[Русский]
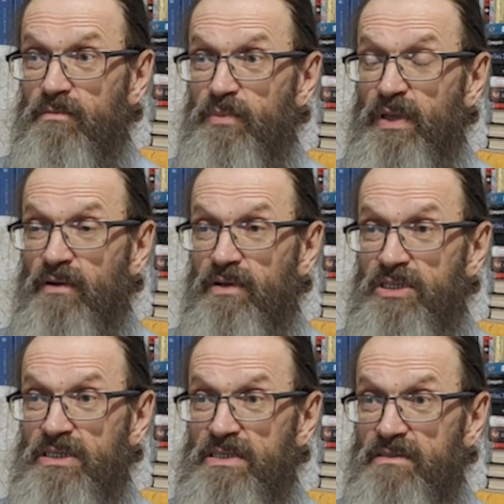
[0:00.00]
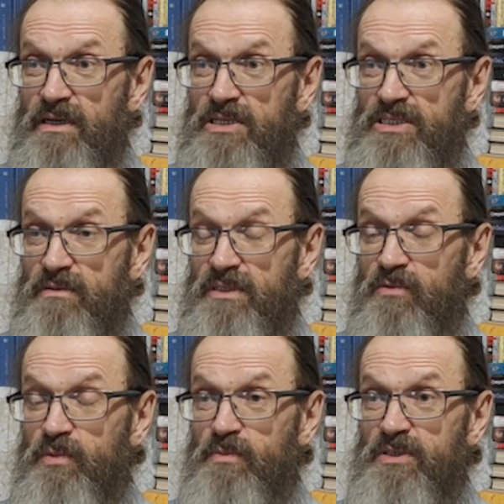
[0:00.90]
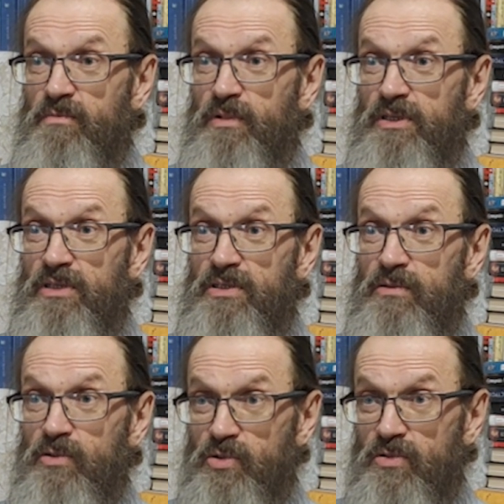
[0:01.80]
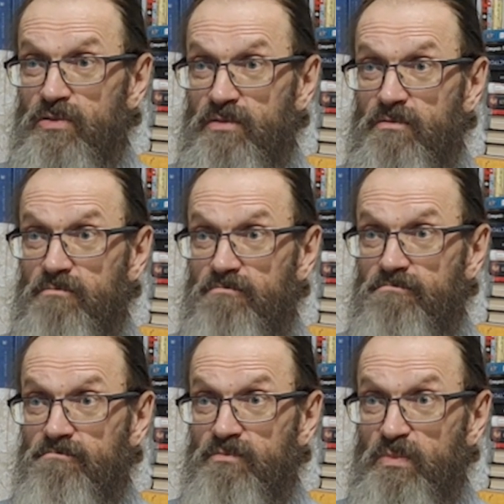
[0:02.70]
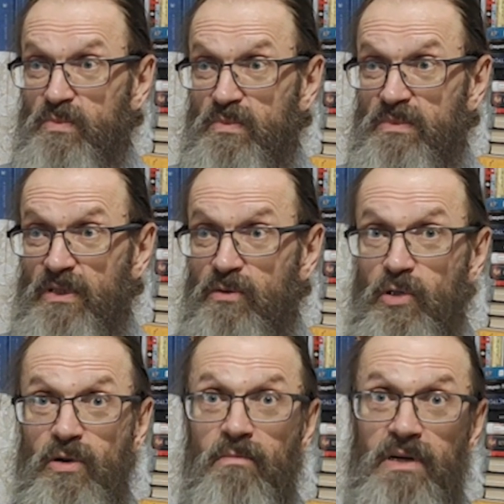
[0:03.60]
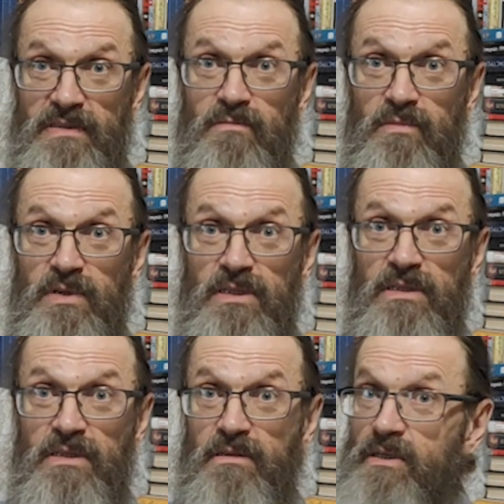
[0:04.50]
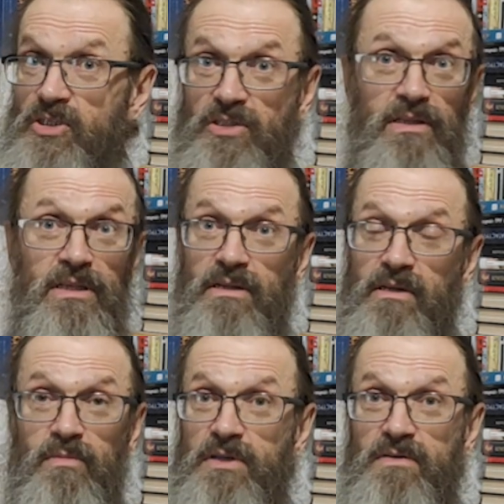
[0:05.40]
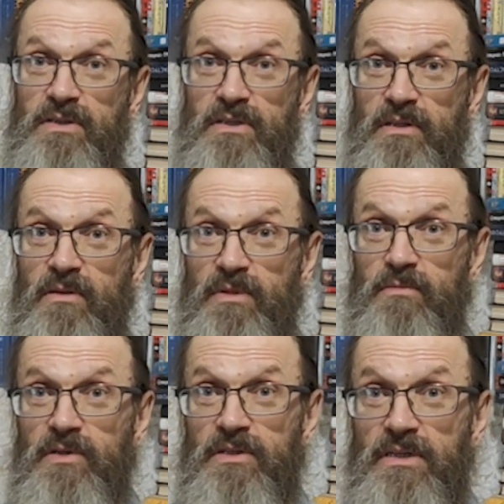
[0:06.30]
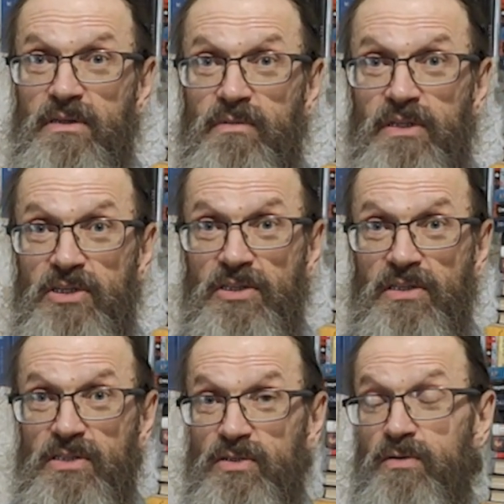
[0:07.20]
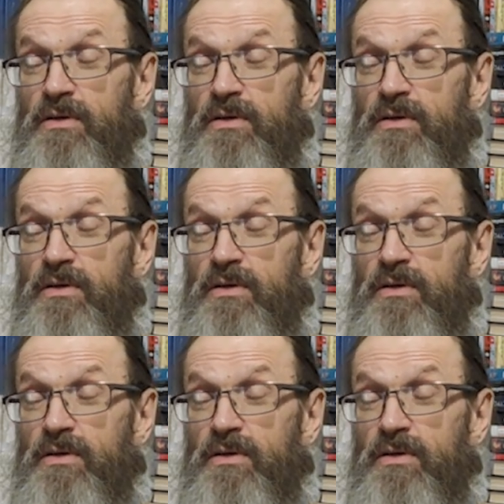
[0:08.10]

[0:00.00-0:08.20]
первое шествие. Конечно, не само по себе потрясло то, что ну, такой масса было и неожиданно для Хабаровска, это для меня было как бы неожиданностью.